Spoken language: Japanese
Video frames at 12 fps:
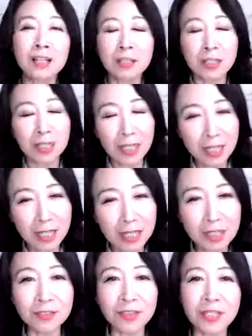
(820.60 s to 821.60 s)
必
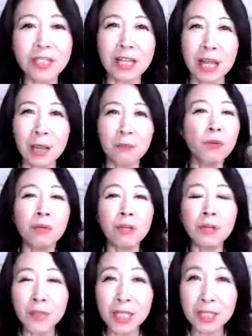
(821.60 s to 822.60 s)
ずにじかん。もうこれ
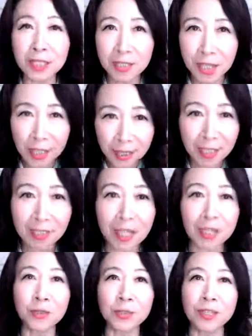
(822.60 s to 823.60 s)
は私絶対
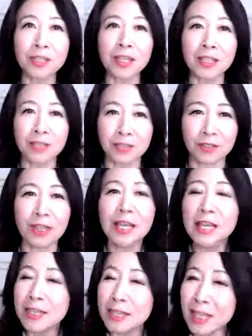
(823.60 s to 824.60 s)
妥協しないんです。
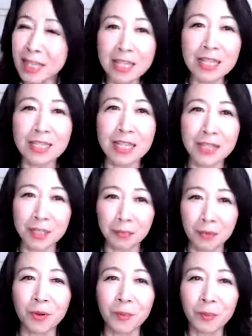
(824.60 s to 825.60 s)
何が何で
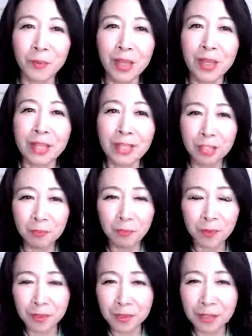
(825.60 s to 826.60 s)
も、も
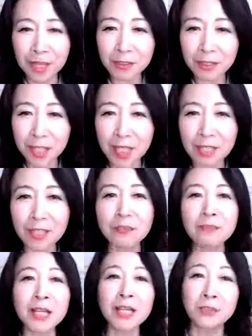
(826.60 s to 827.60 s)
う出る、出かける
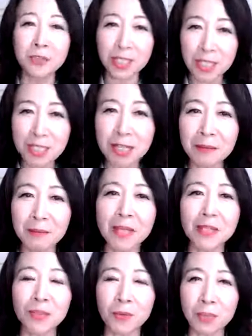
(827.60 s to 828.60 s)
前のにじかんま
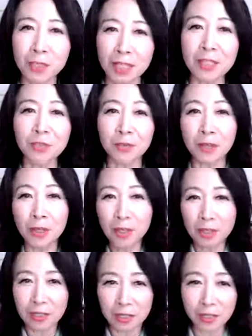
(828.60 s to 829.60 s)
えに起きて、その
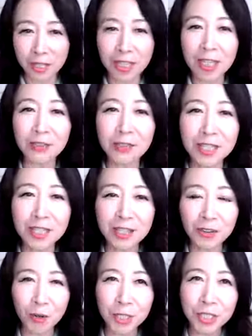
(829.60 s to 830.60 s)
支度に、
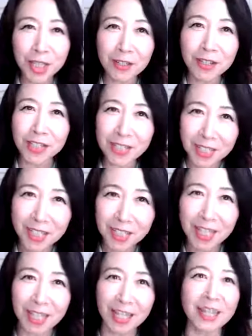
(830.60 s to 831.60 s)
お支度ににじ
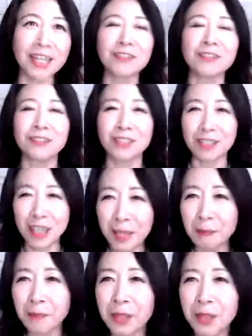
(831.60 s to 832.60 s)
かんかけるんです
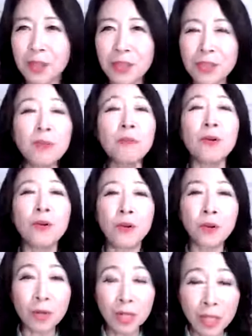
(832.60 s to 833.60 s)
ね。でも、
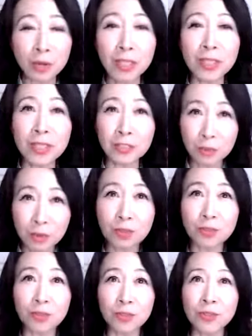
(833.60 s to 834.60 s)
これが私
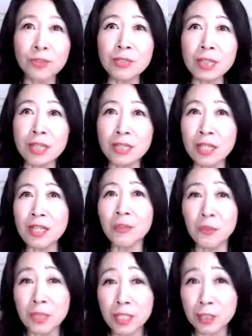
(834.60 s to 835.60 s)
の習慣だり、
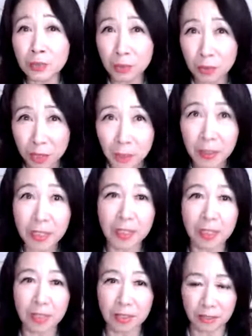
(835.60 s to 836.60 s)
私のこだわり
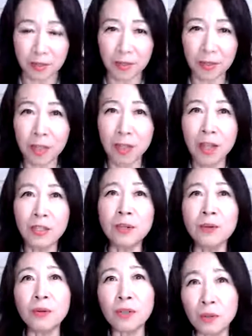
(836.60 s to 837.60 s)
なんです。で、
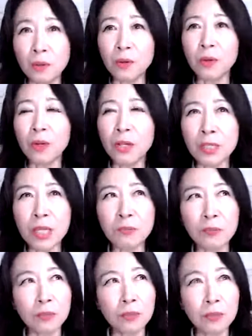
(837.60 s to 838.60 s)
これを多
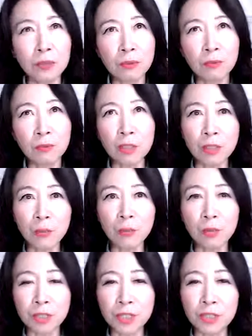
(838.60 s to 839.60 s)
分、
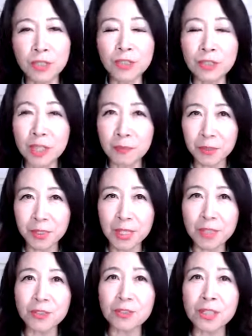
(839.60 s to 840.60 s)
もうにじゅうねんもさ
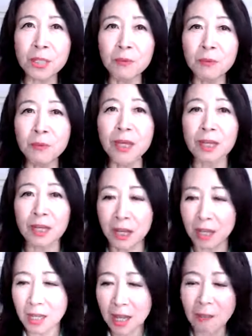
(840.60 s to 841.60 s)
んじゅうねんも前か
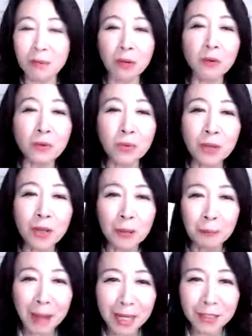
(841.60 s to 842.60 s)
ら、あ、まあ、この
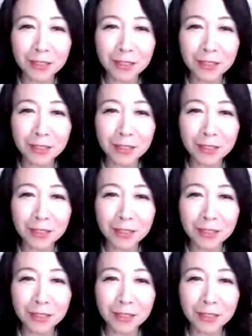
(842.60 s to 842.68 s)
パック